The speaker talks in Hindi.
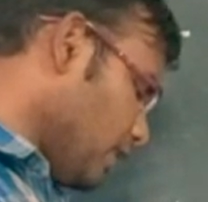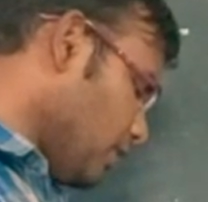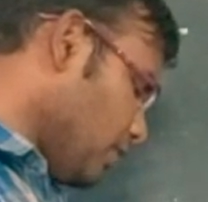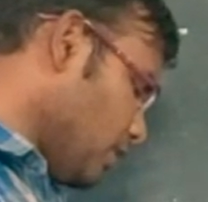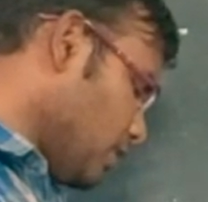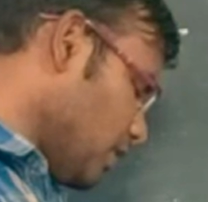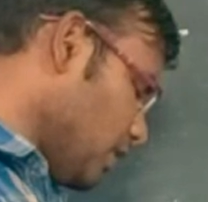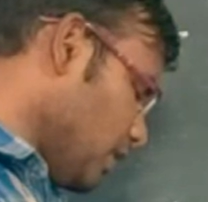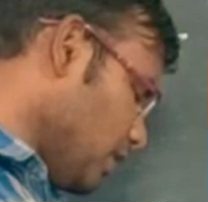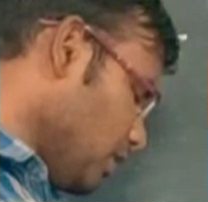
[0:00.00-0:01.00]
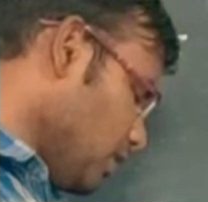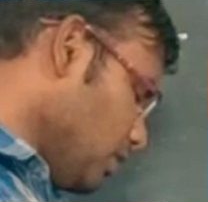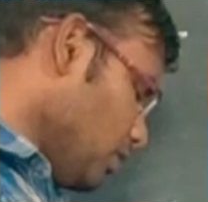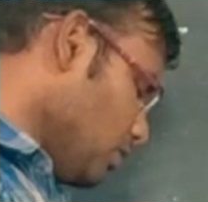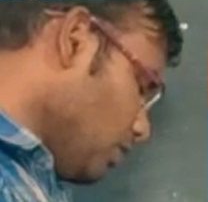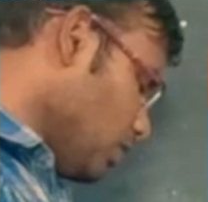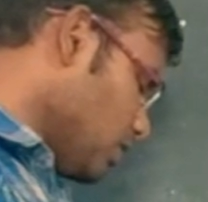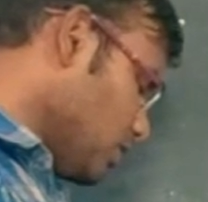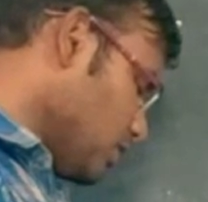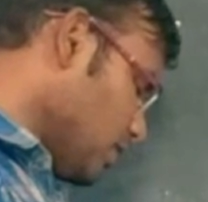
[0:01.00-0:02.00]
इन विच द
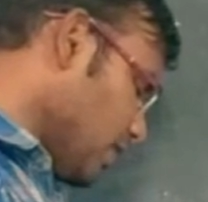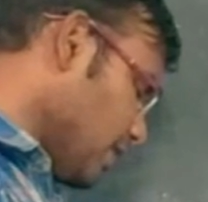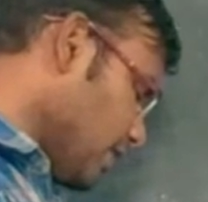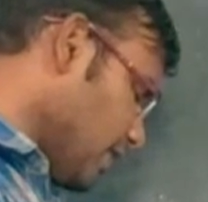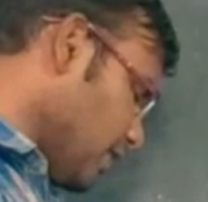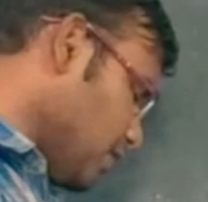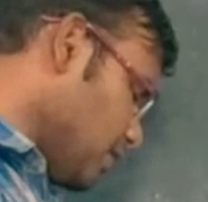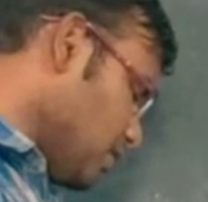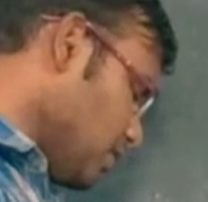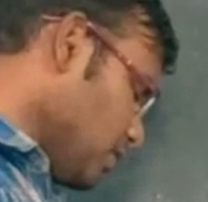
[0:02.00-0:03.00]
हॉर्स कैन ग्रेज